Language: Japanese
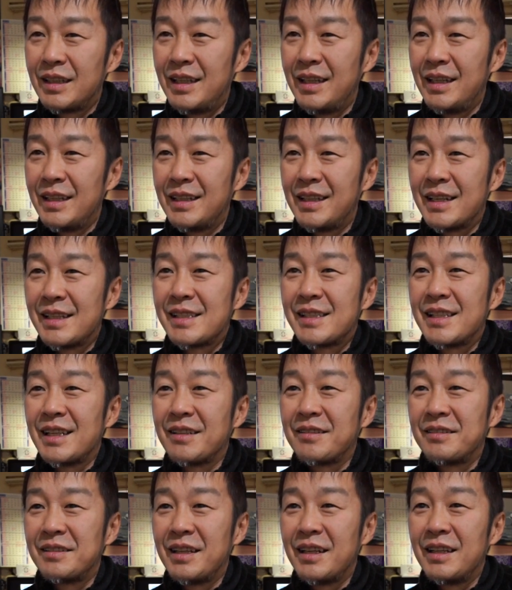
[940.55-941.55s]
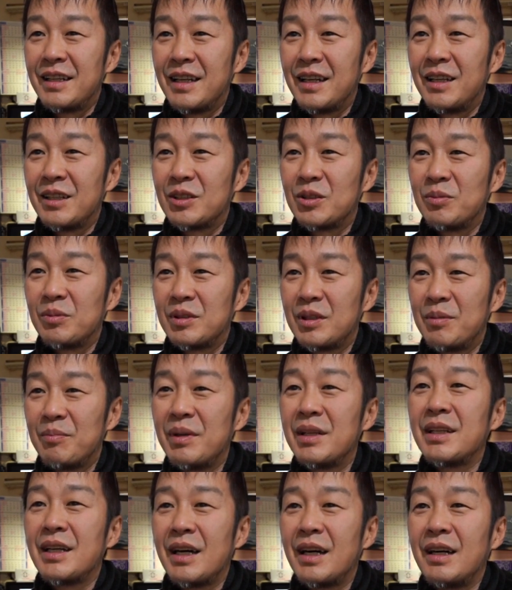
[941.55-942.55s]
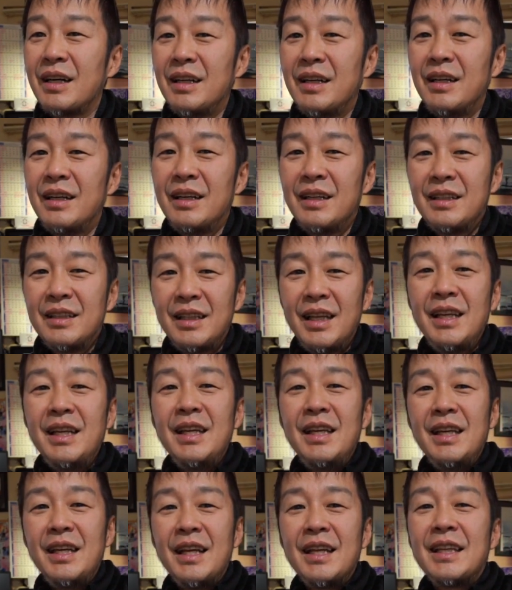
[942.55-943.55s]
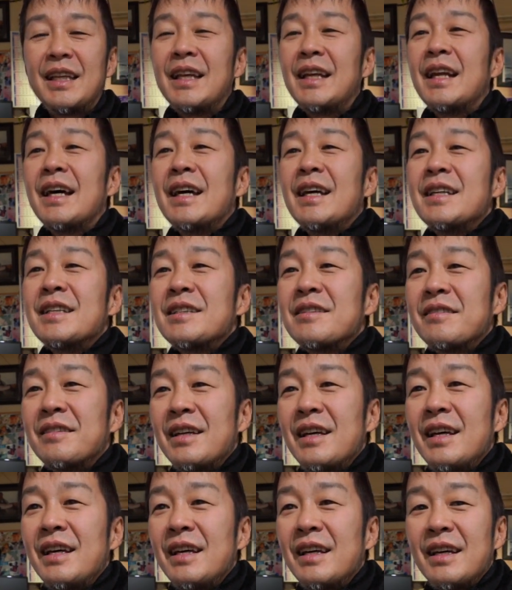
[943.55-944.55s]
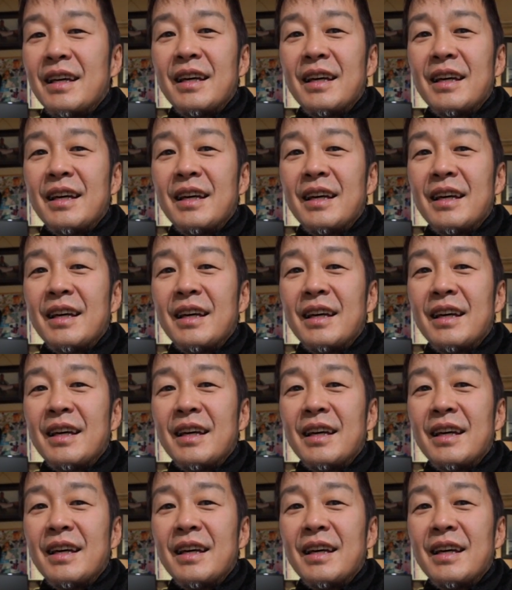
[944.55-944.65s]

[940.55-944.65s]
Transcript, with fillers: 手出したくないなと思ってまだ手に入れてないですよね